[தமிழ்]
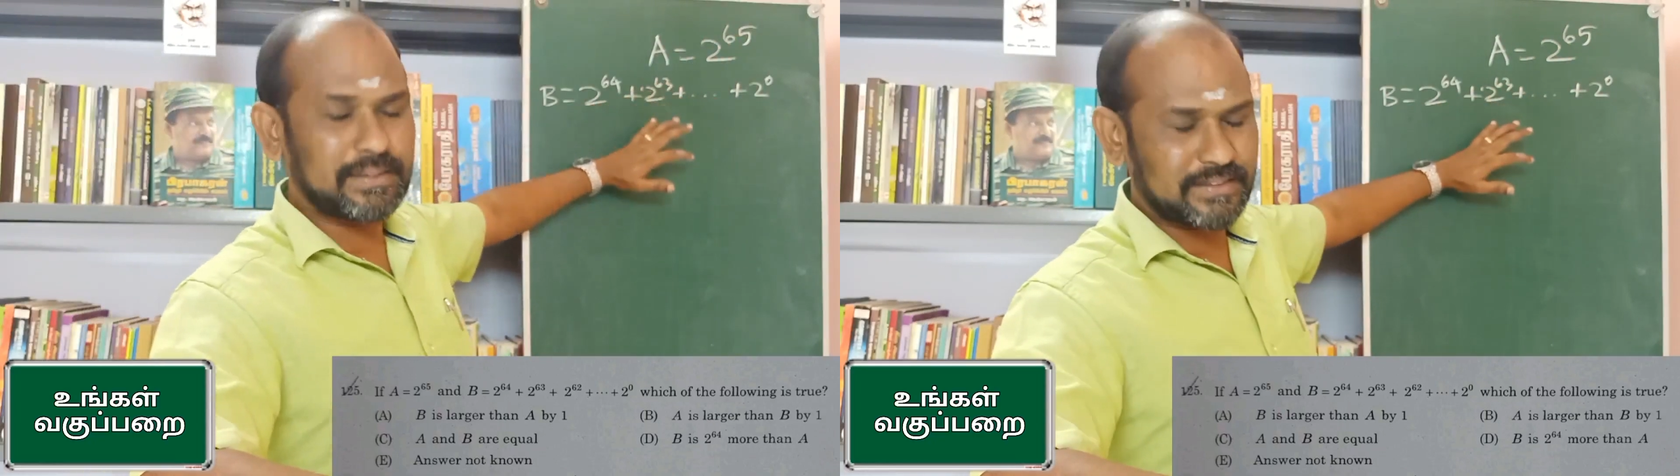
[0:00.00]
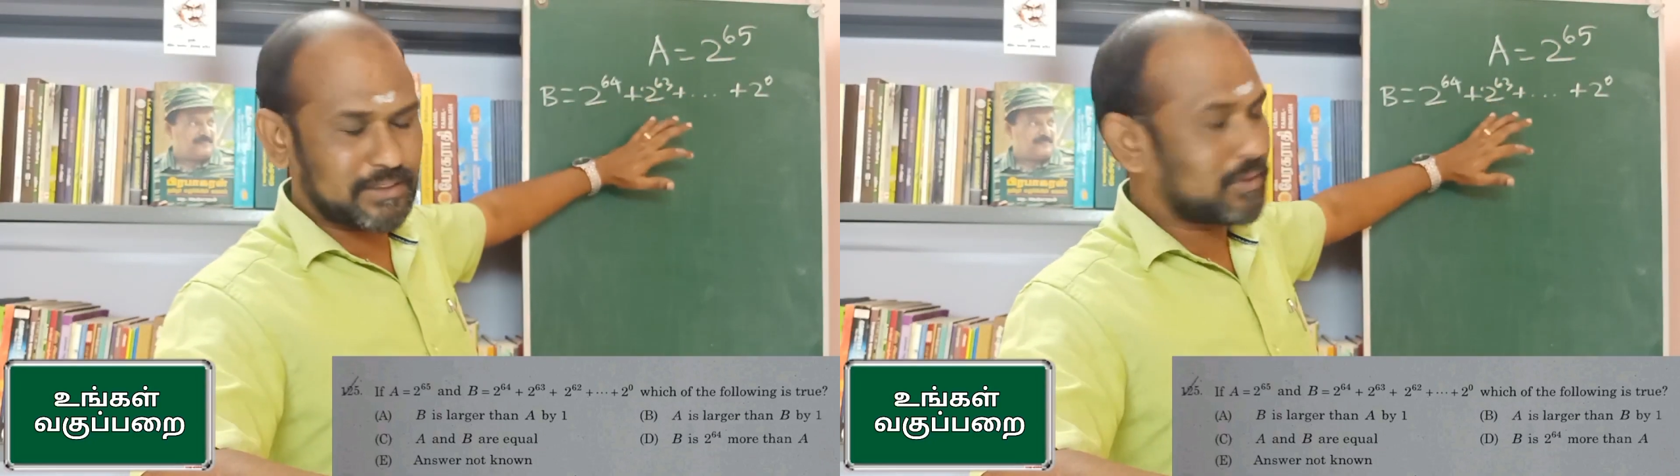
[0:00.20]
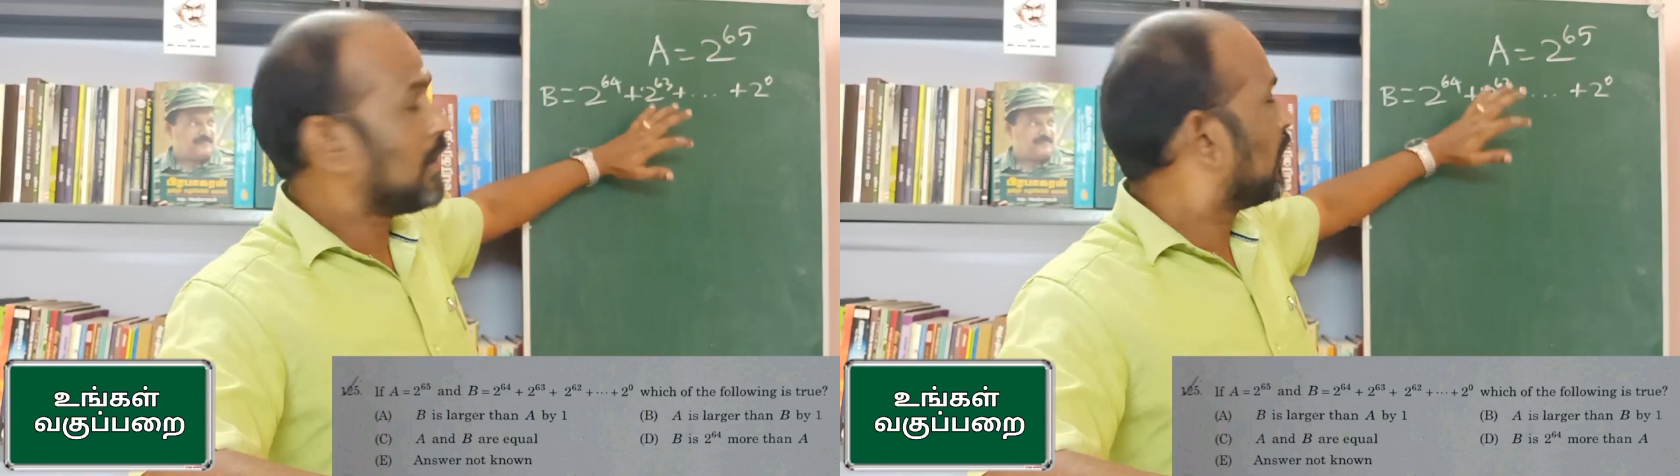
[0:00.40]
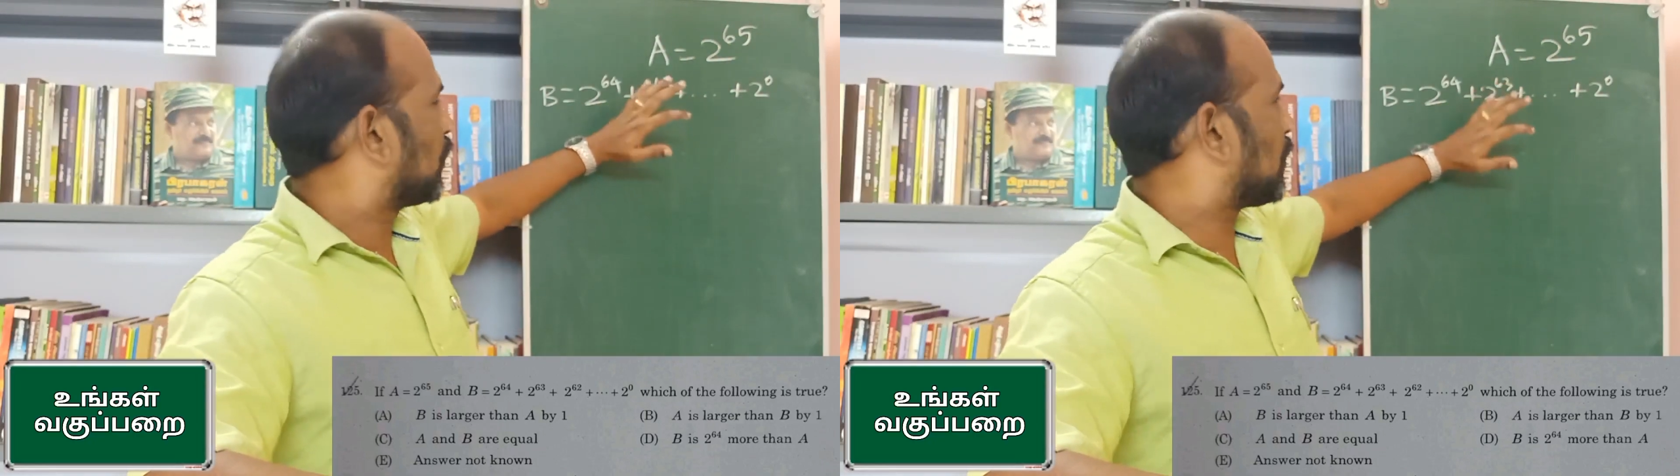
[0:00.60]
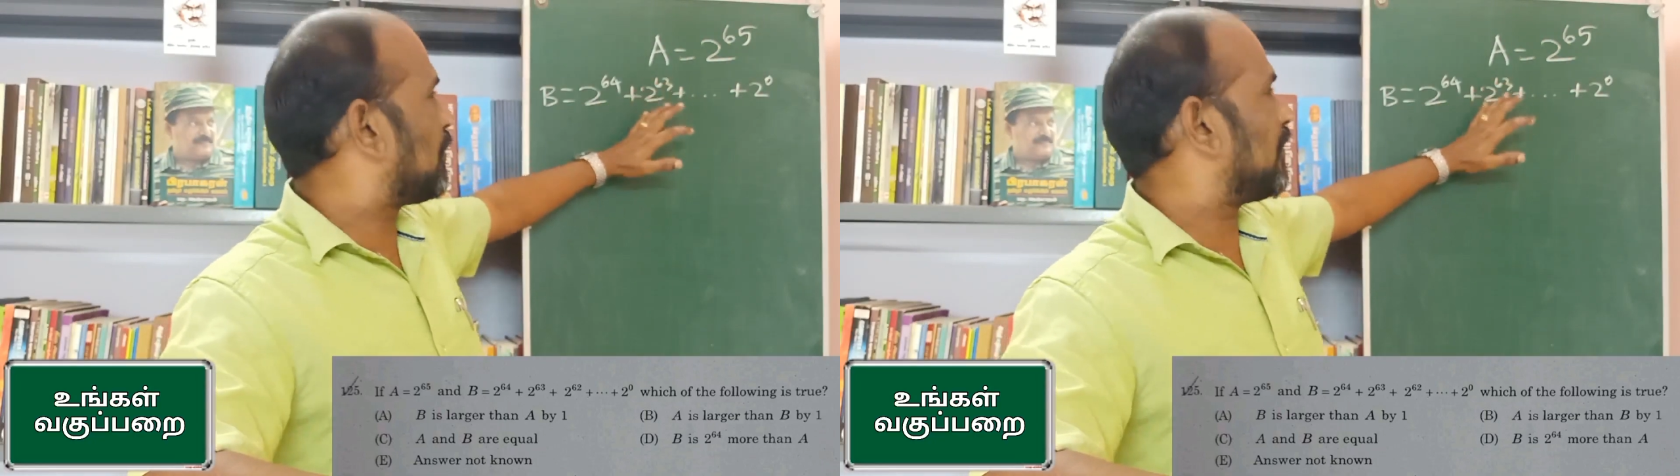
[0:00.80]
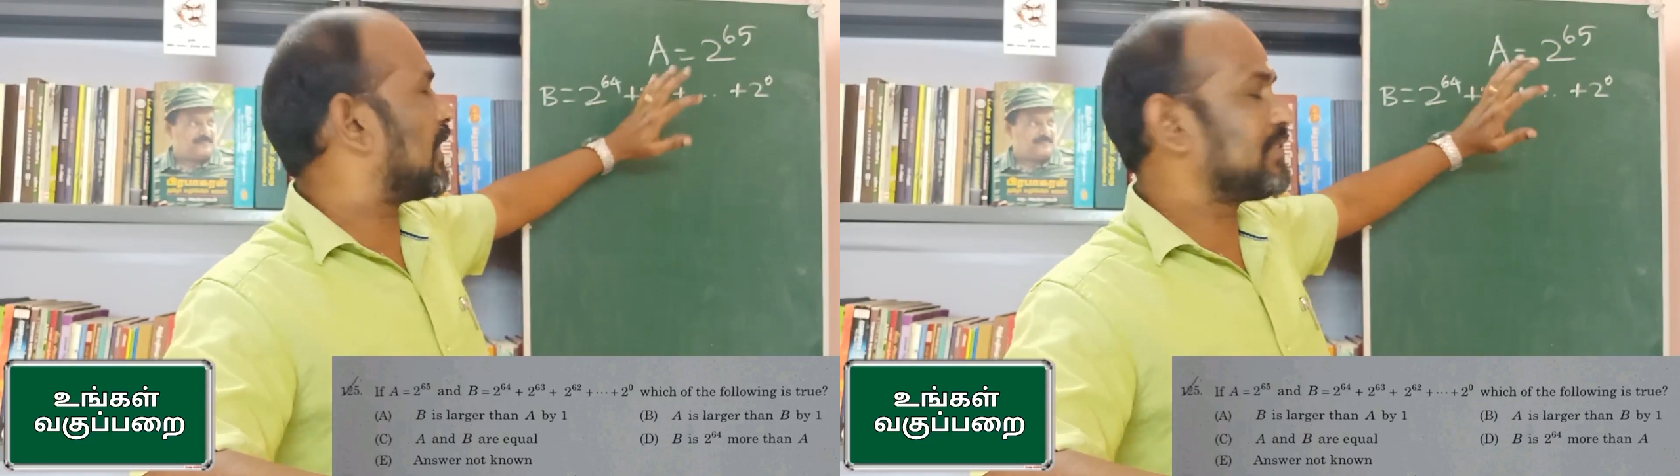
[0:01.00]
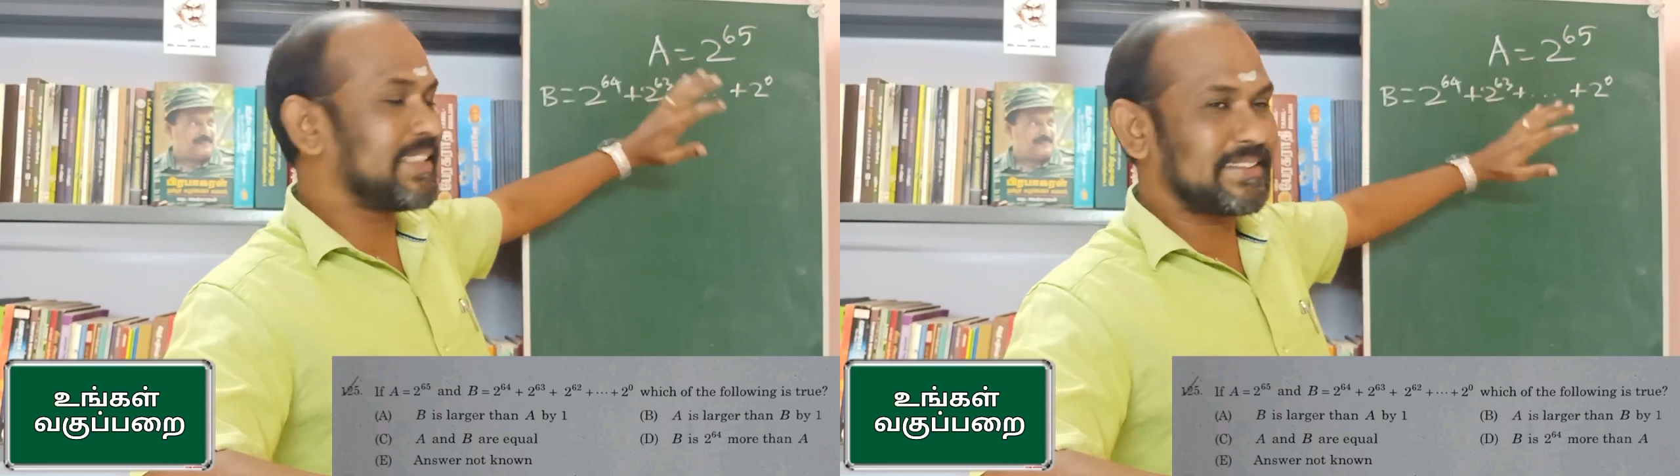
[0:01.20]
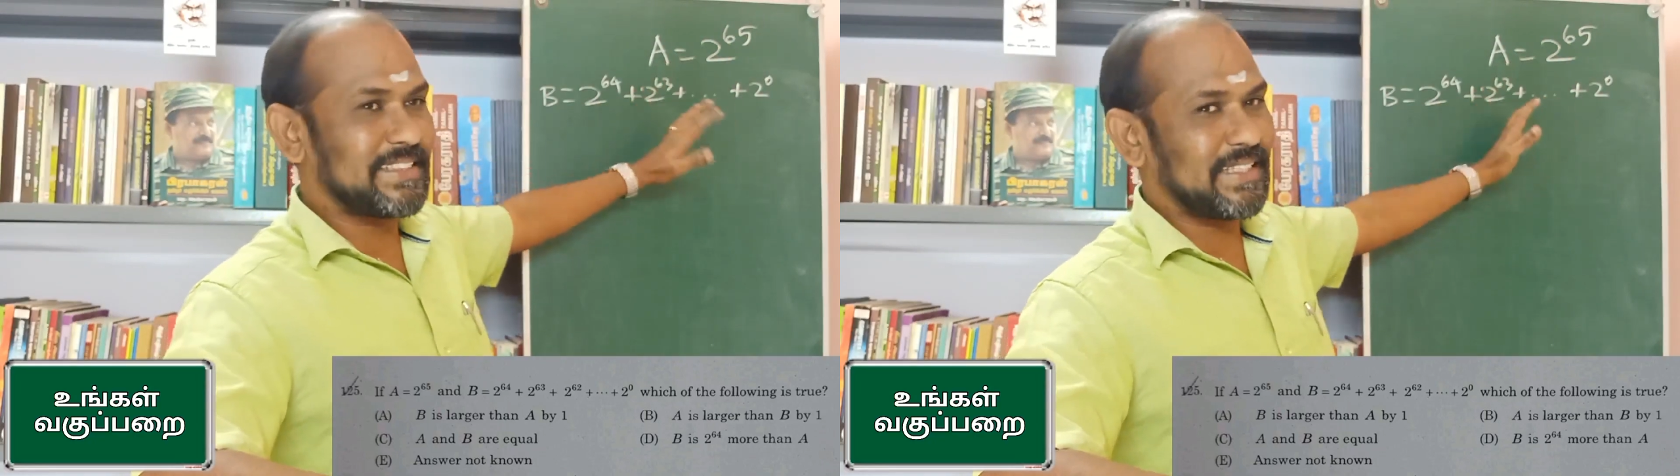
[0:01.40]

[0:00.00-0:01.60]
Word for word: ப்ளஸ் டூ பவர் ஆஃப் சிக்ஸ்டி